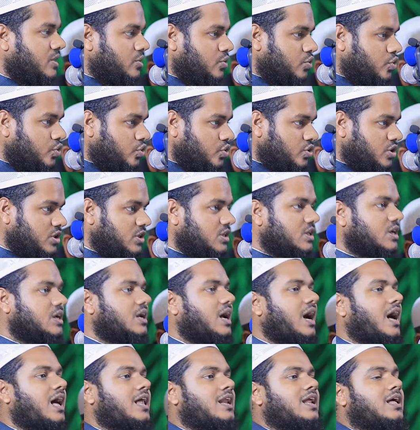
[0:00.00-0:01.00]
ইহুদিদের
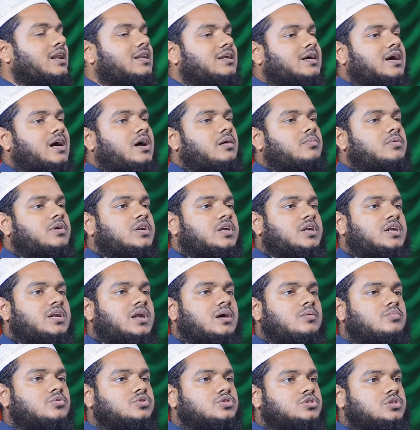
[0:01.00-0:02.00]
হালাল খাবারের
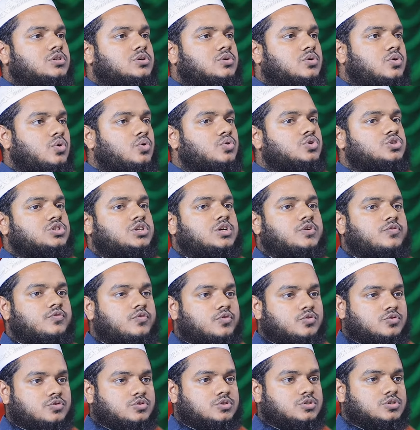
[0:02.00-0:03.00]
নাম হচ্ছে কৌশার
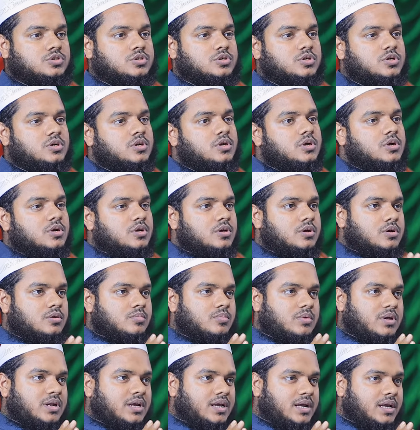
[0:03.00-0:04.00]
ফুড
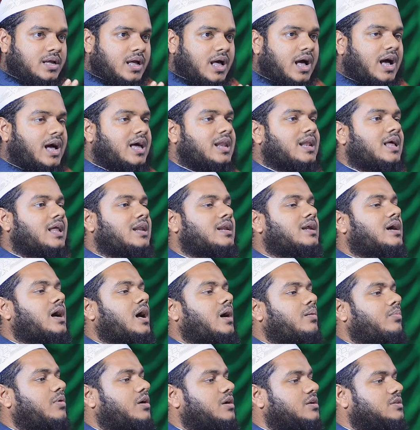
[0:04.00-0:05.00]
মানে হালাল
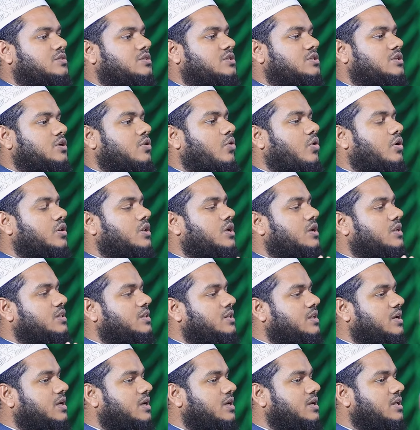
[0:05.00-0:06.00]
খাবার যেটা ওদের
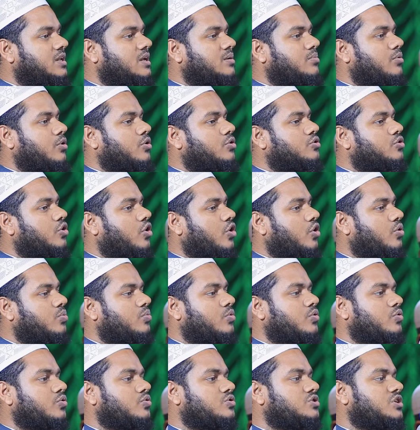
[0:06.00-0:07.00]
দিন এবং ধর্ম
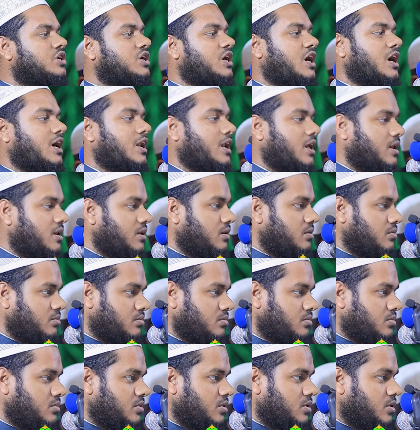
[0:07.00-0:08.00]
অনুযায়ী হালাল
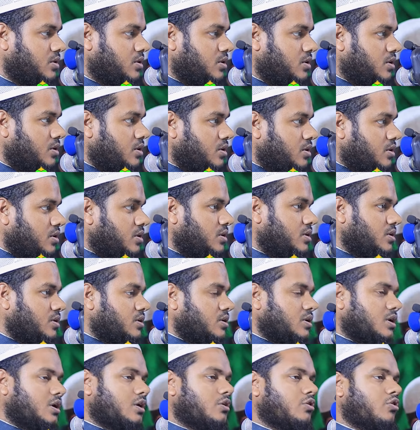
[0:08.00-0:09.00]

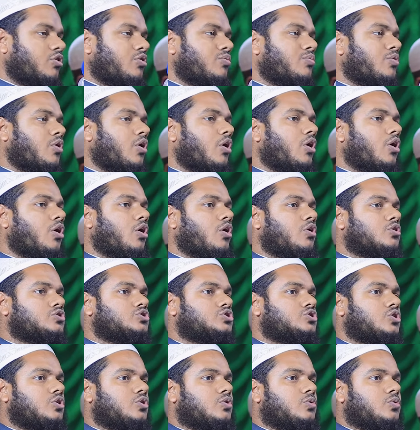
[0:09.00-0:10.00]
এরকম
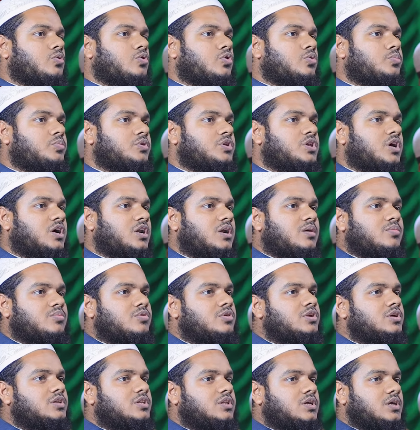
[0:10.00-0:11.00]
অসংখ্য
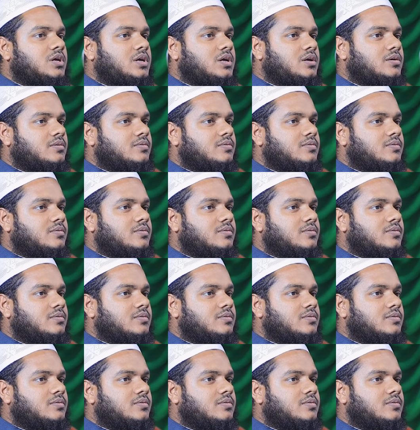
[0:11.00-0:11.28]
বিধানাবলিতে